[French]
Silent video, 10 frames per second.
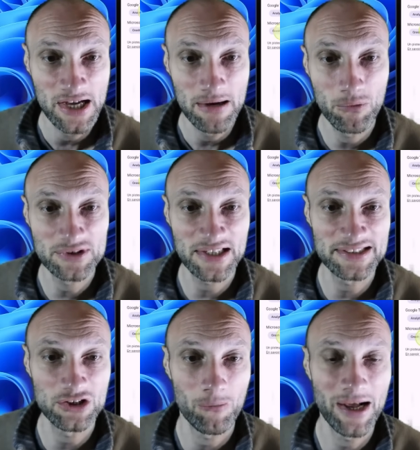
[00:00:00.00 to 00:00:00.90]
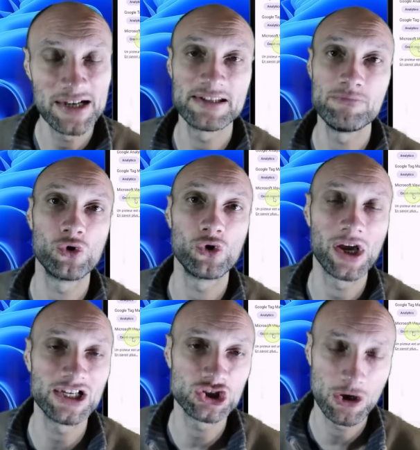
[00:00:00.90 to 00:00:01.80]
Bon, ça, c'est normal, c'est pour le
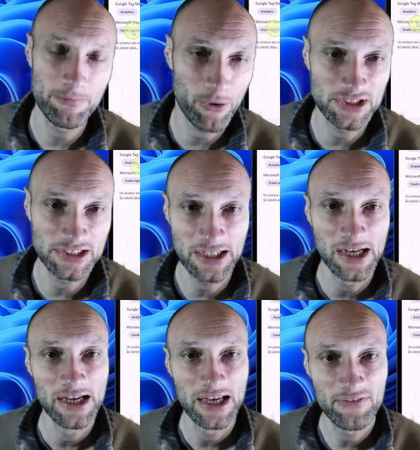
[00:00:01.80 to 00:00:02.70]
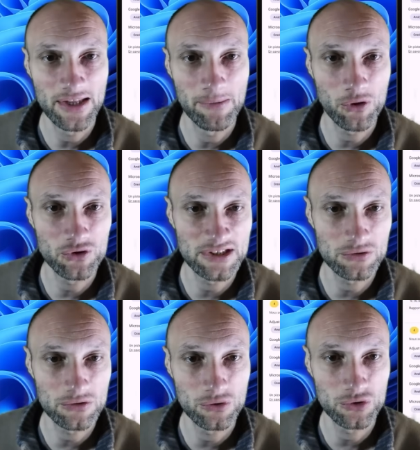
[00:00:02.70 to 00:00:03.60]
crash reporting, évidemment, c'est
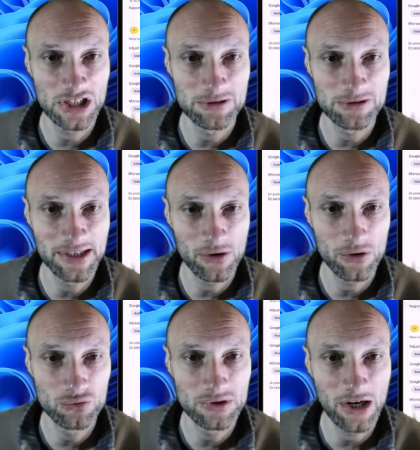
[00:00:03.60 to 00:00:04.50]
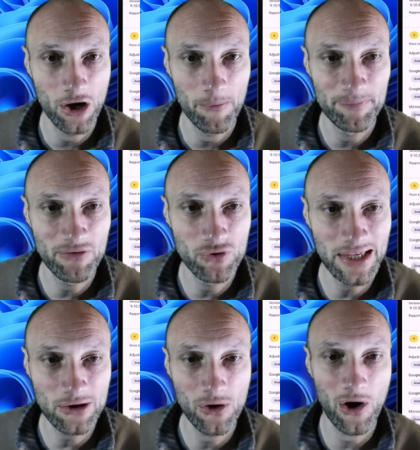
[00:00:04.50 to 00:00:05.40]
ce que j'expliquais euh, tout à l'heure. Mais vous
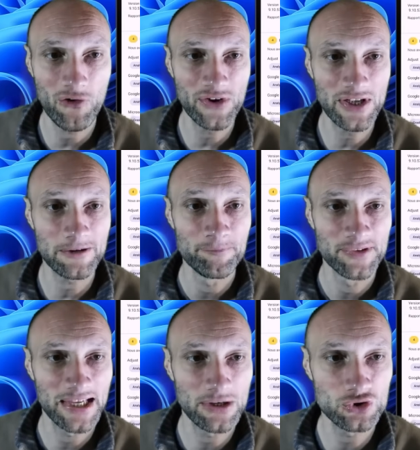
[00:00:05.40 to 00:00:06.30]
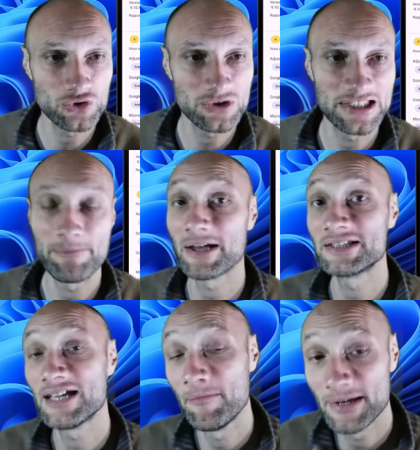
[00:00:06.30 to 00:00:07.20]
voyez qu'en en fait, quelque chose qui
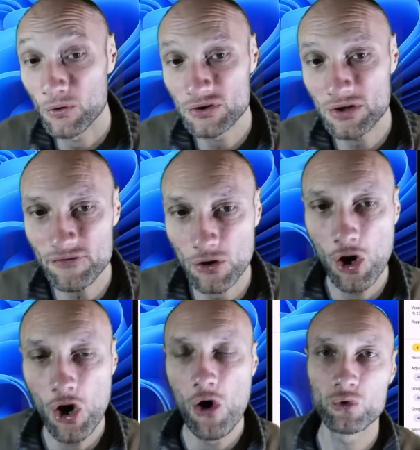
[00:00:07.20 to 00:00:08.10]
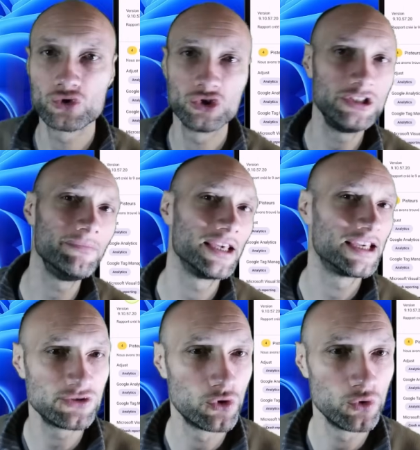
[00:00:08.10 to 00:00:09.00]
appartient à Microsoft, on se dit, mais
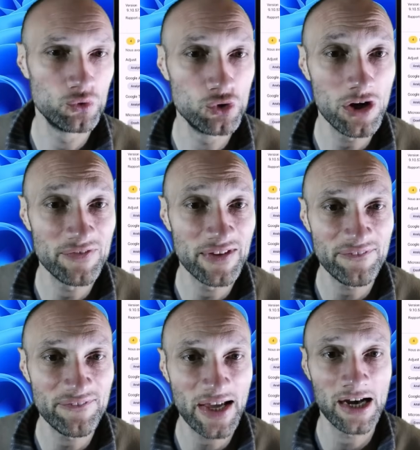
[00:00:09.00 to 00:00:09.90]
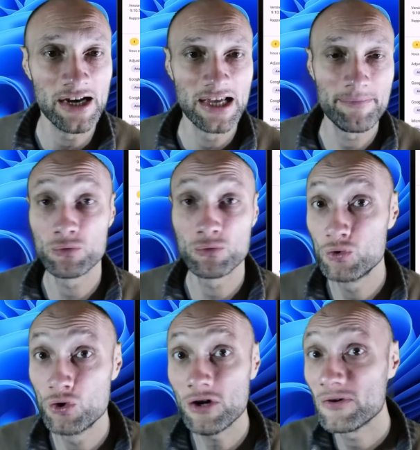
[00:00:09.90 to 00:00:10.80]
qu'est-ce que Google vient faire là Eh bien,
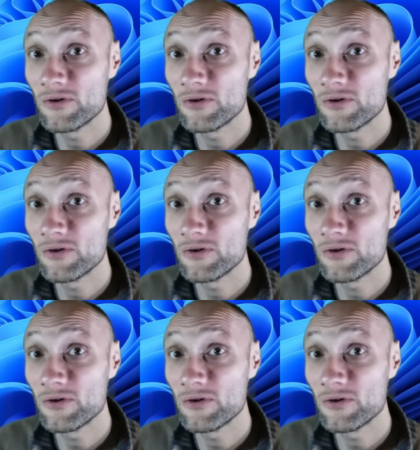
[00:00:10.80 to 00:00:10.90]
Google